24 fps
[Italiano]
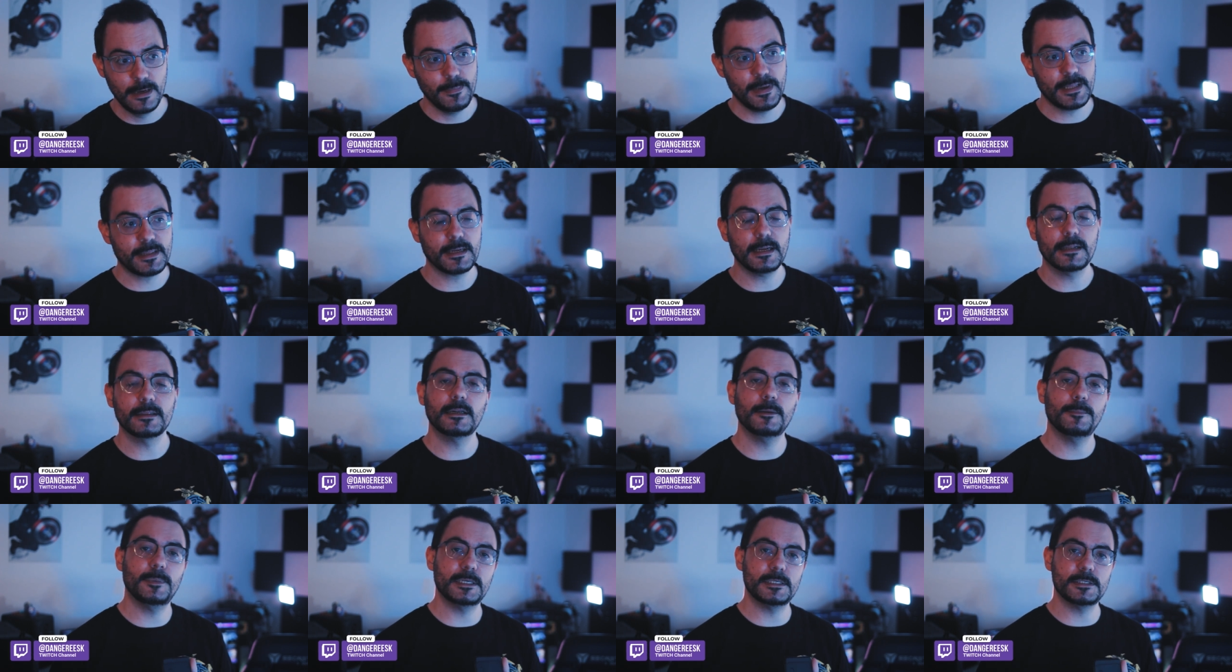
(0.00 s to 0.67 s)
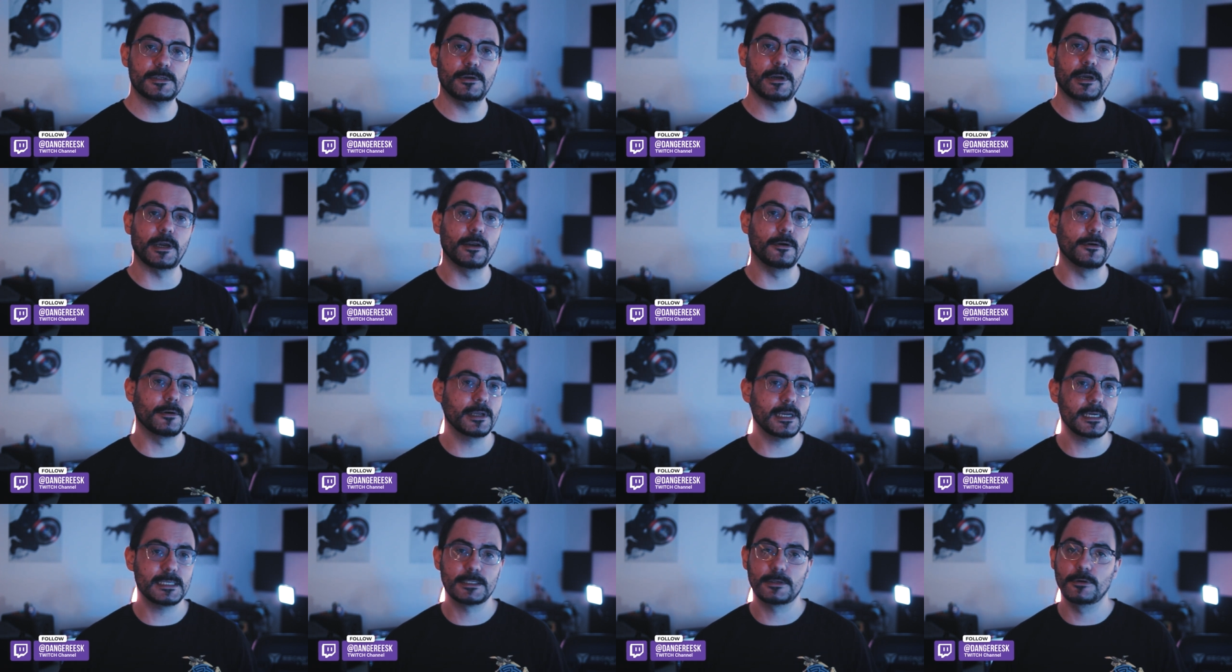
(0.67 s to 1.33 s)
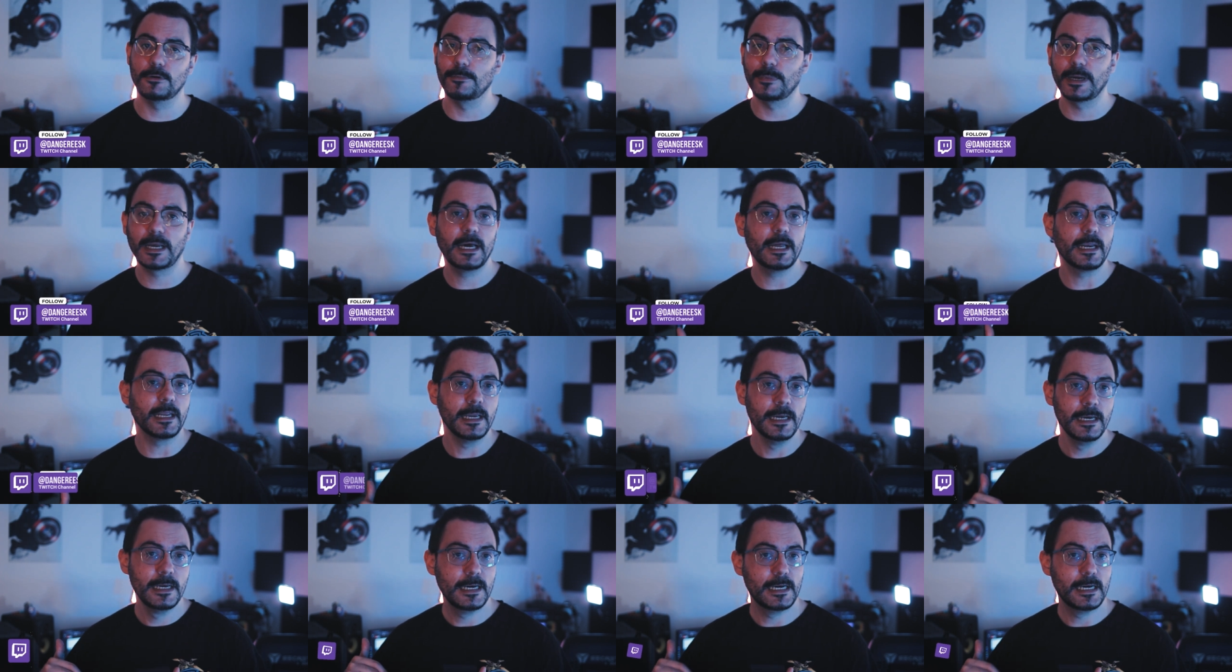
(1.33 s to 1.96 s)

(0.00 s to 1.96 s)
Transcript: mentre altre persone che non riescono magari